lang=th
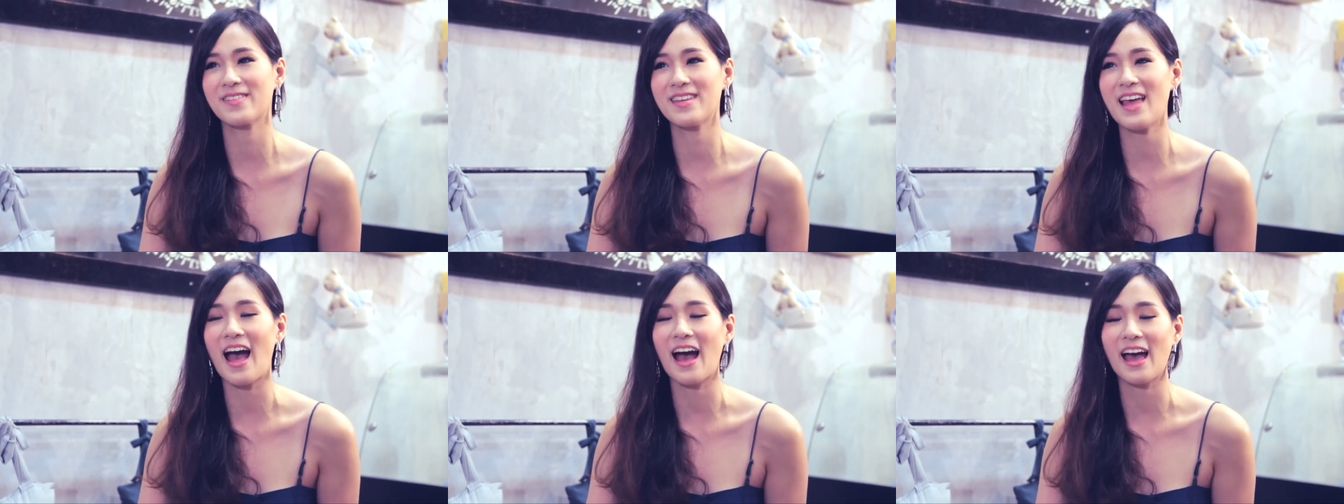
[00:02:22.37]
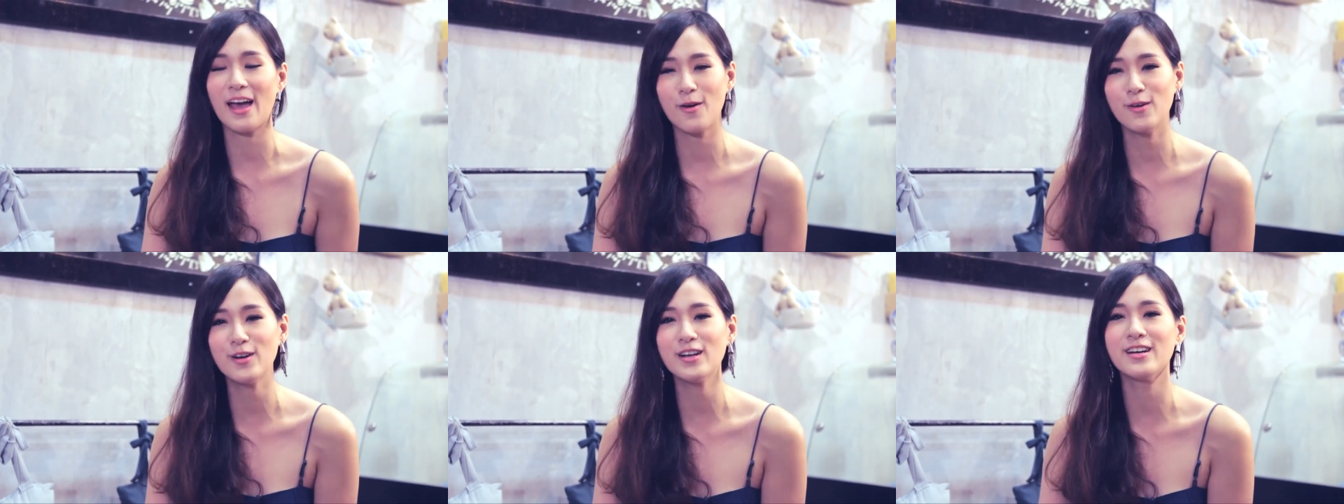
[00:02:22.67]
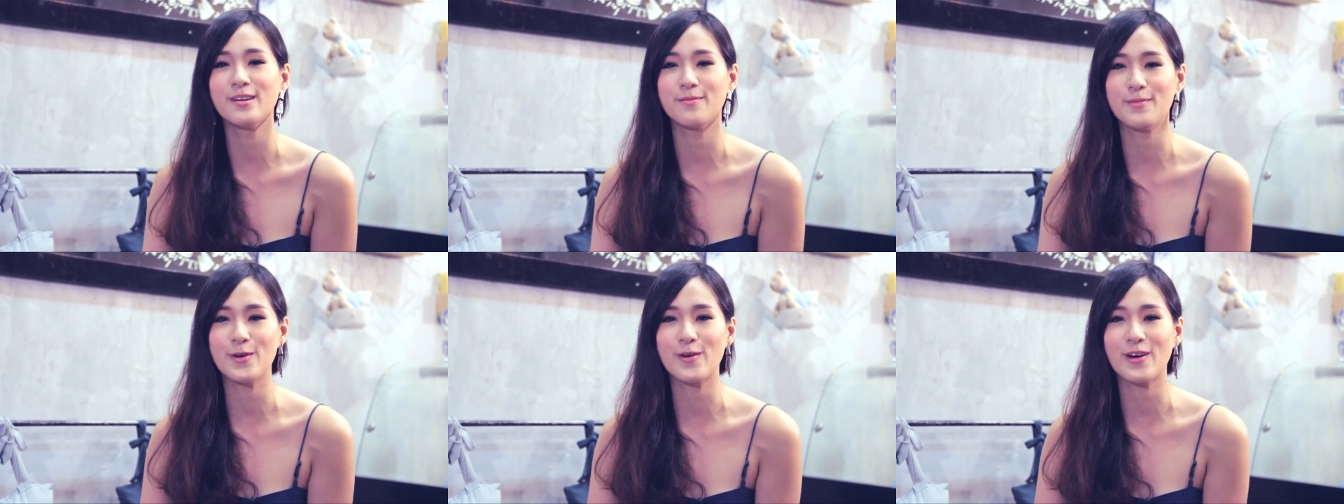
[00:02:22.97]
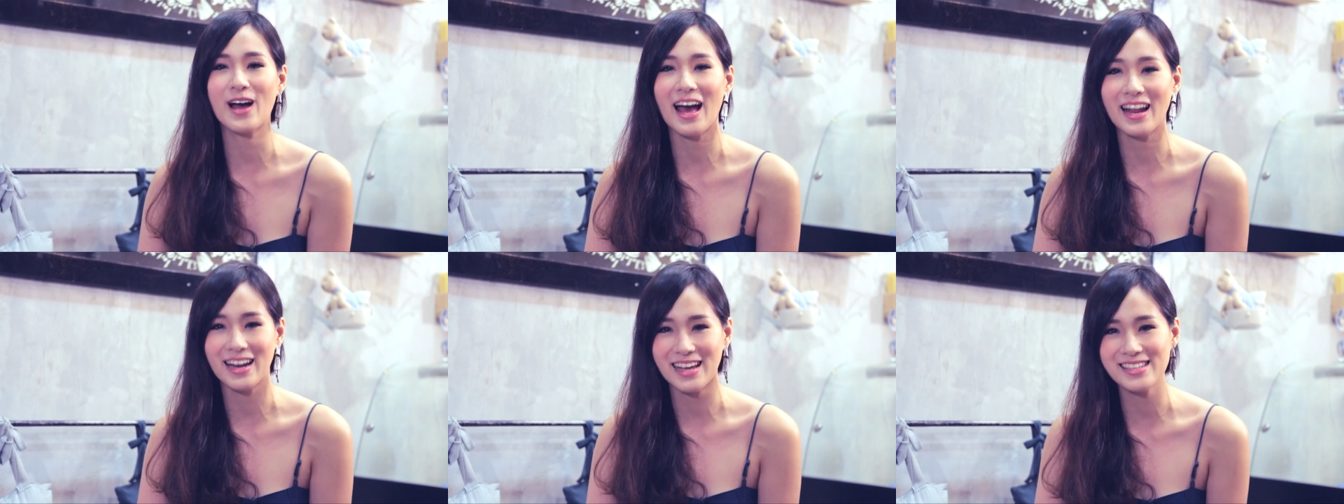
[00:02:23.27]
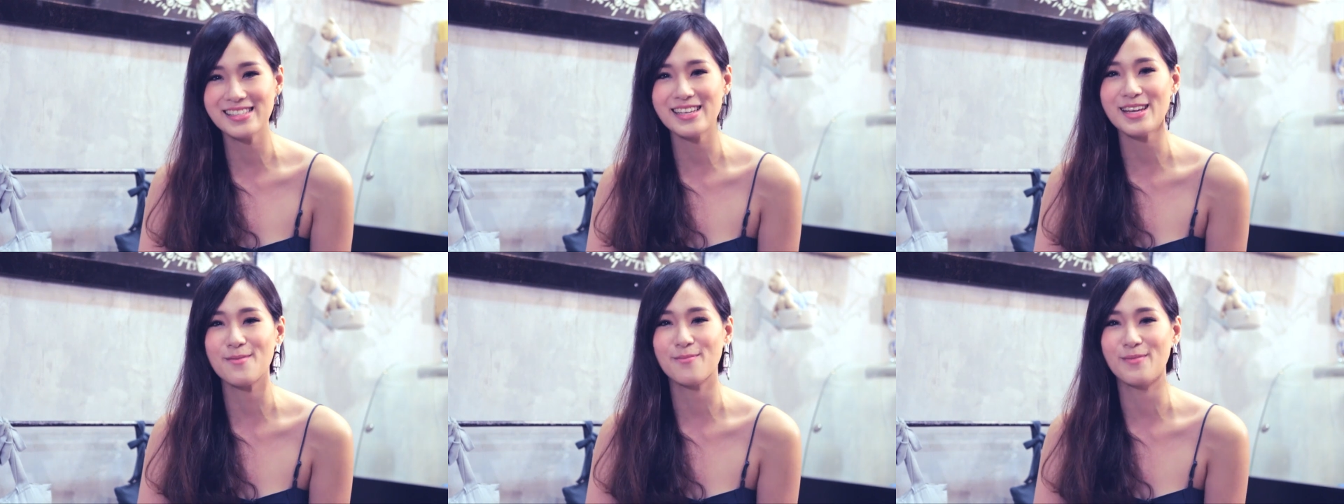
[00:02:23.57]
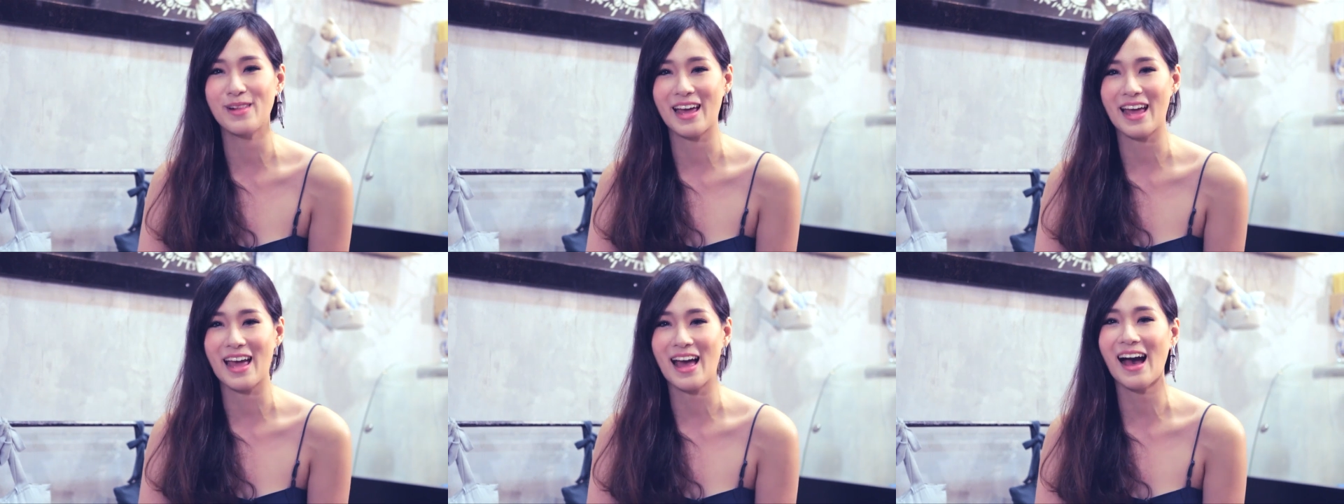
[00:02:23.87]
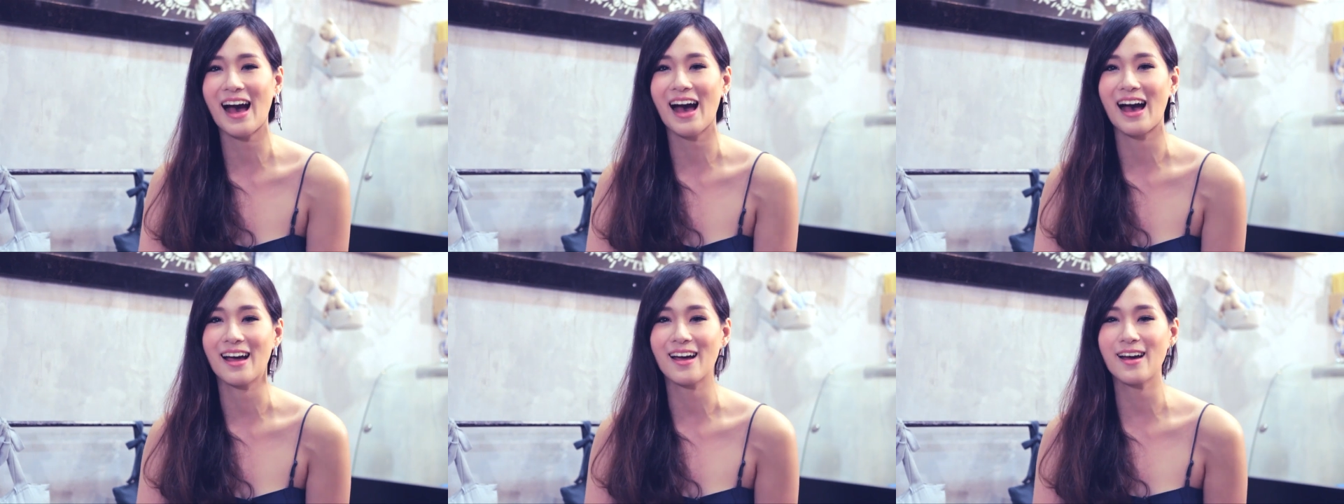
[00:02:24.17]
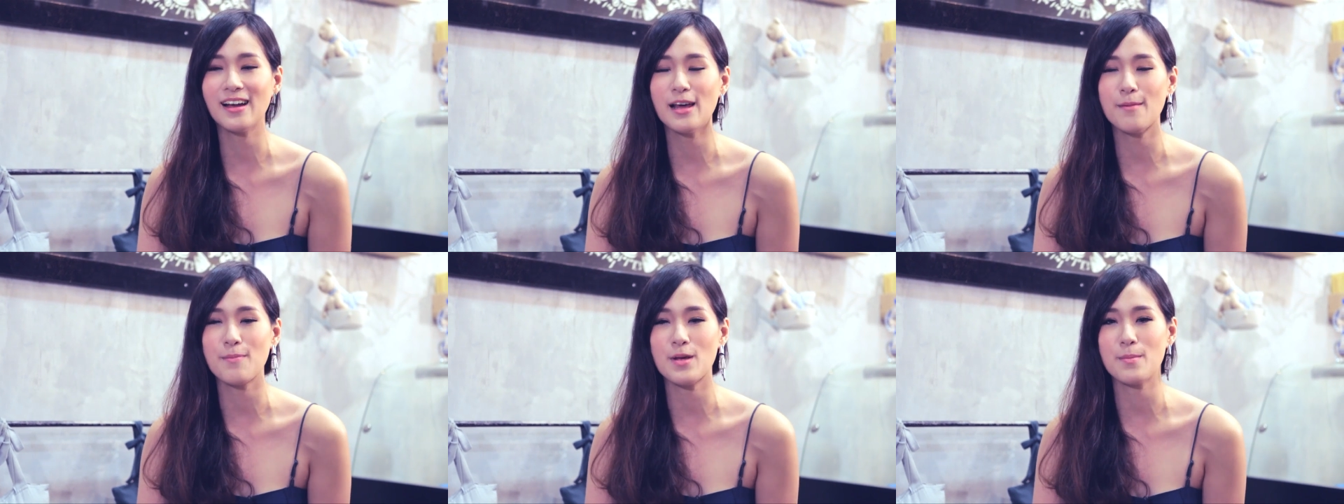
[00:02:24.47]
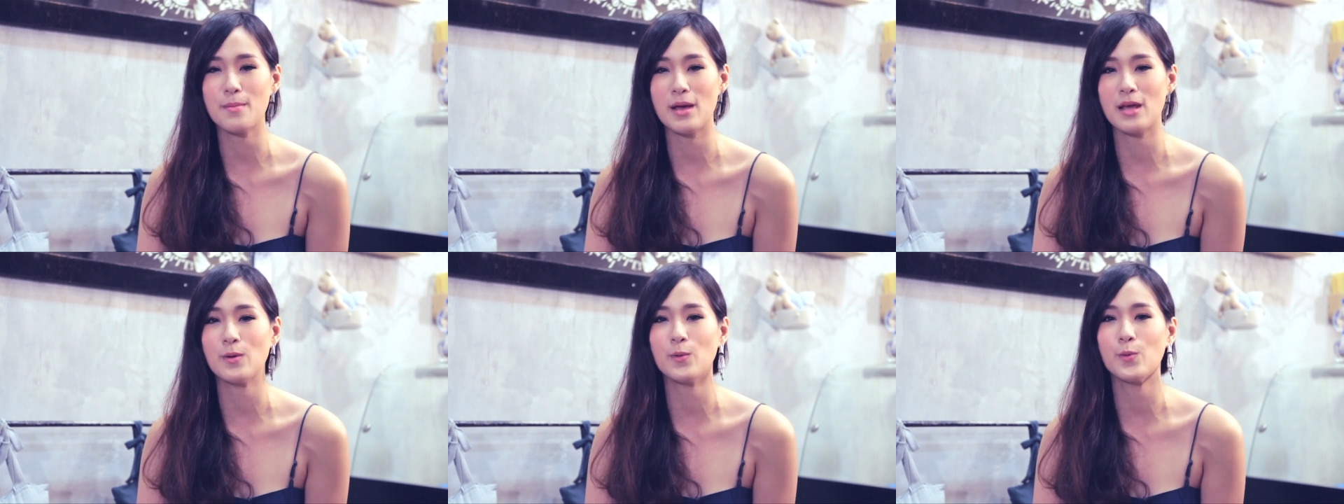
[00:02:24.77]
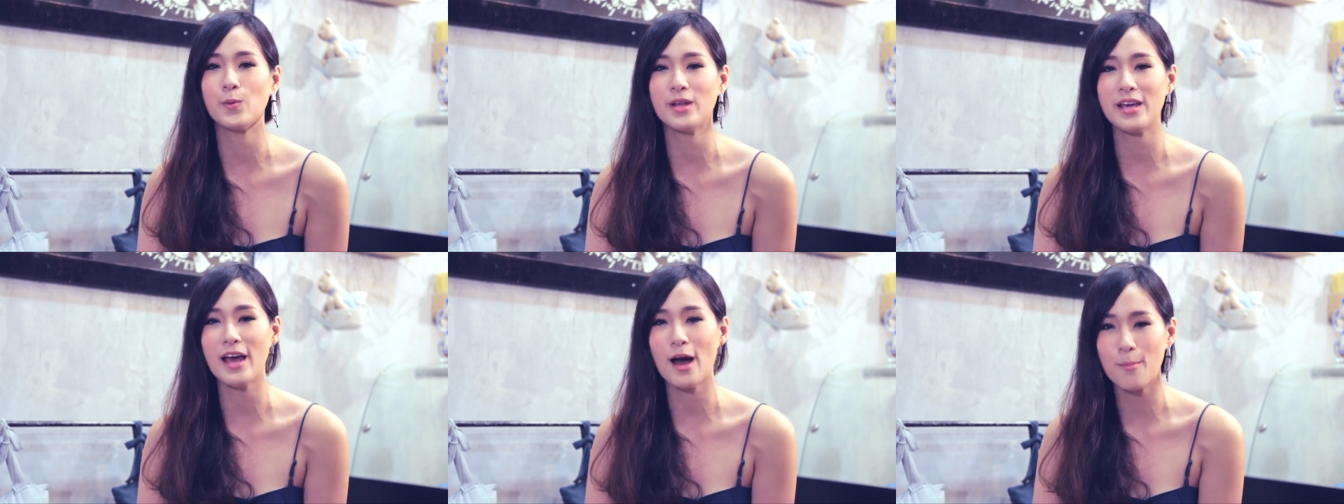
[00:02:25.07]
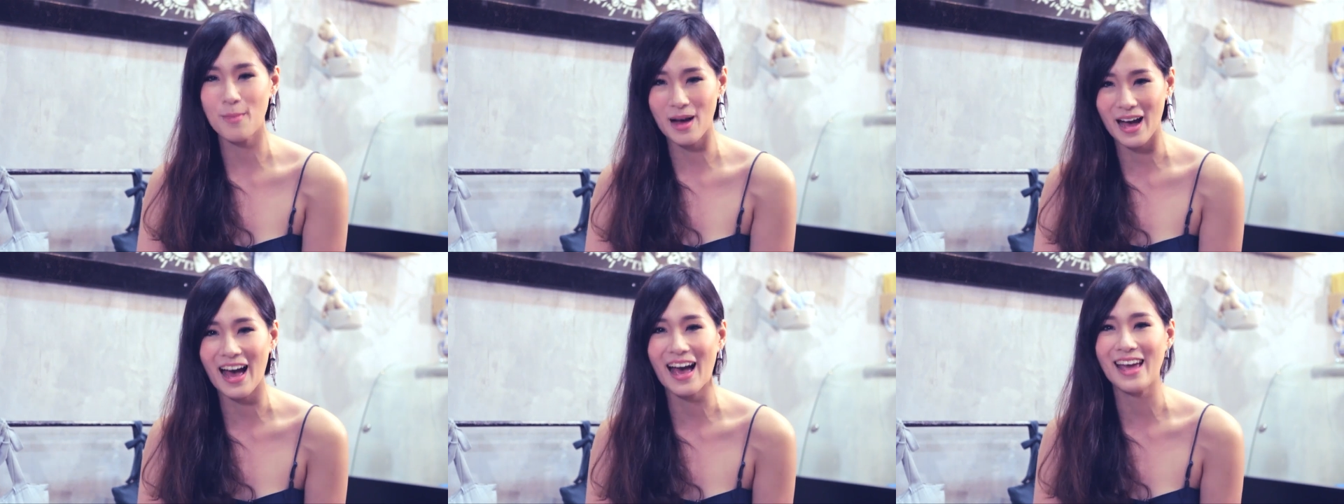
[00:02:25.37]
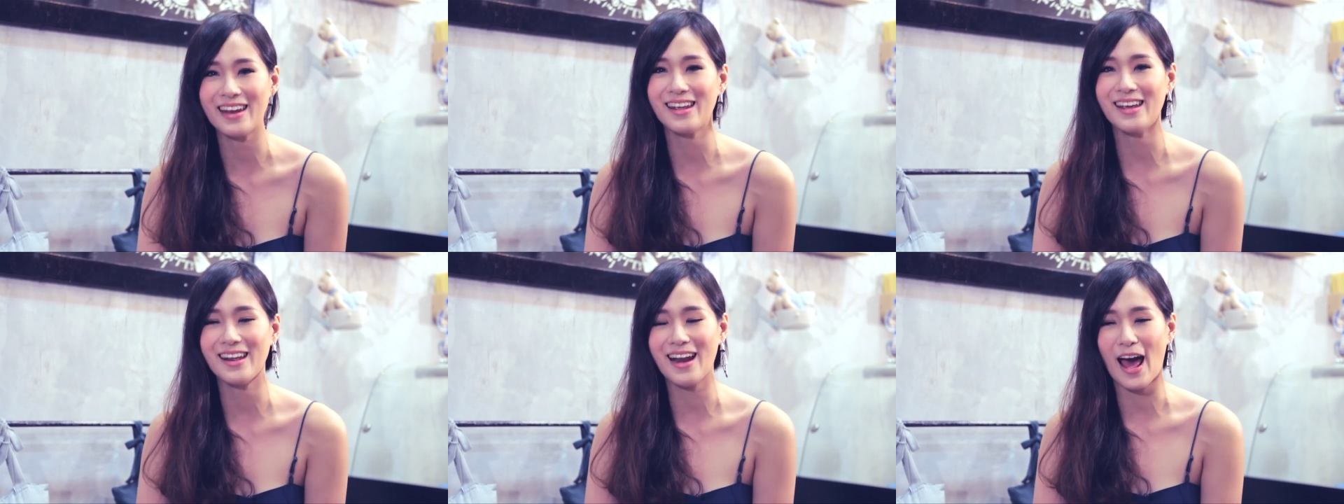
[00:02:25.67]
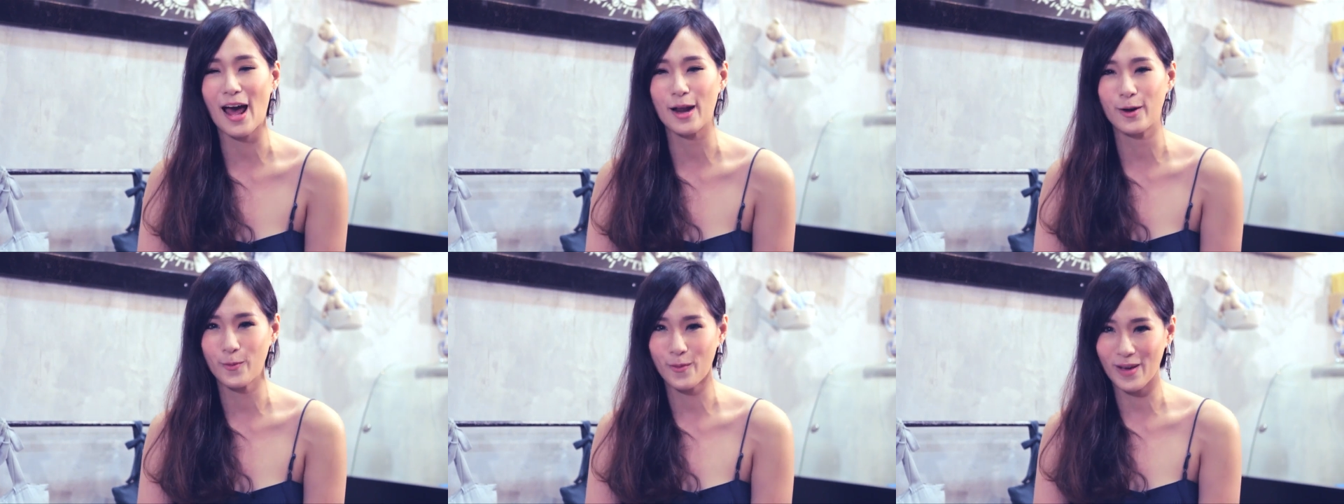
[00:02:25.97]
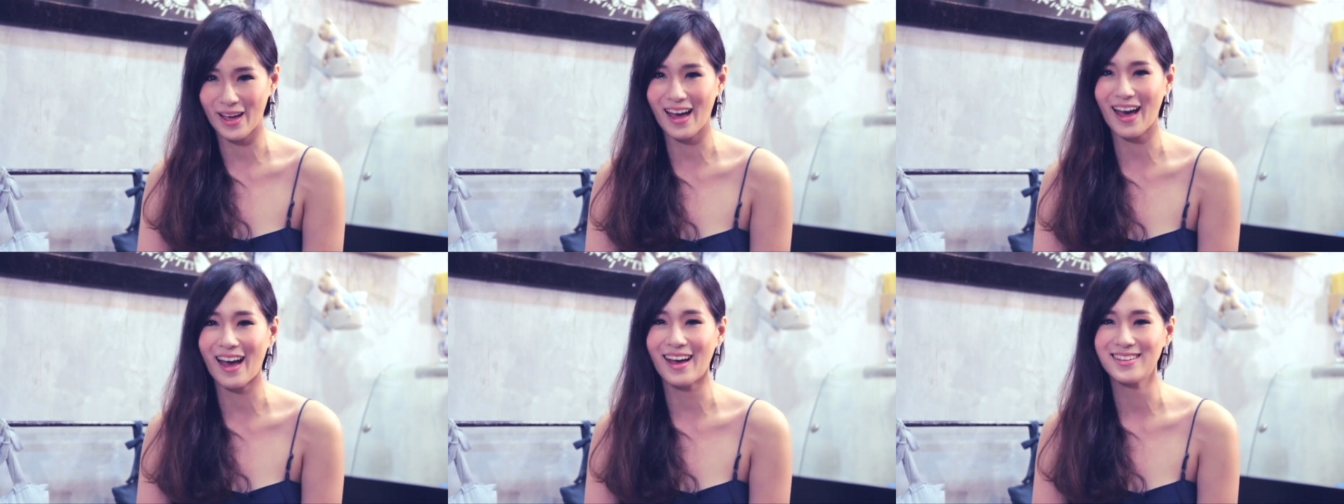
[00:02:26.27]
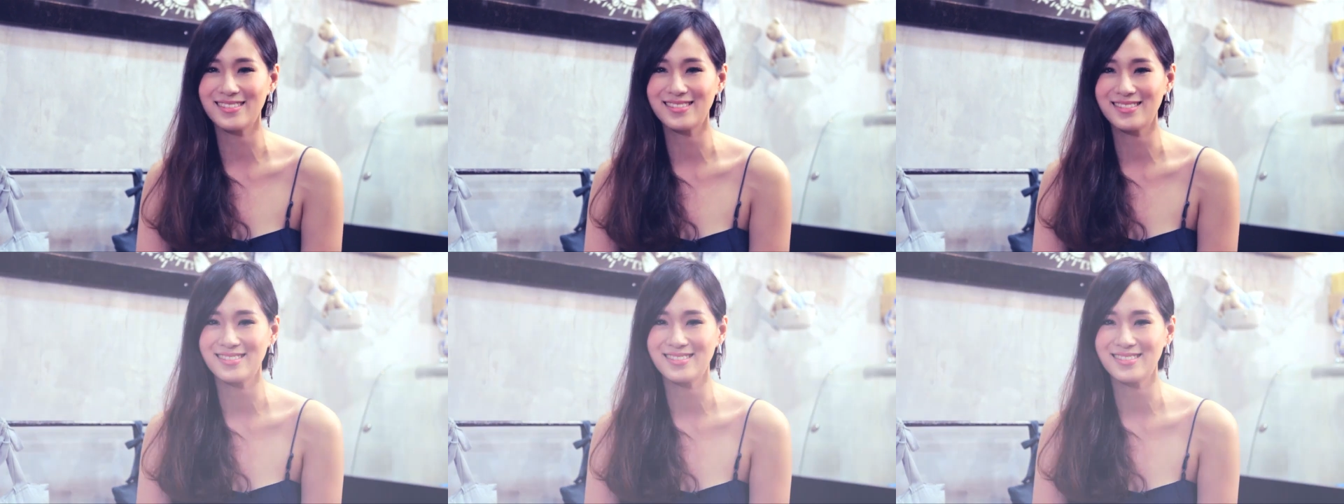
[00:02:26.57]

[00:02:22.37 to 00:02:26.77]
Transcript: อยากให้คนอื่นมีโอกาสได้ชิมอะไรเงี้ยค่ะ ก็เลยเป็นเมนูที่เอามาขายที่ร้านด้วยค่ะ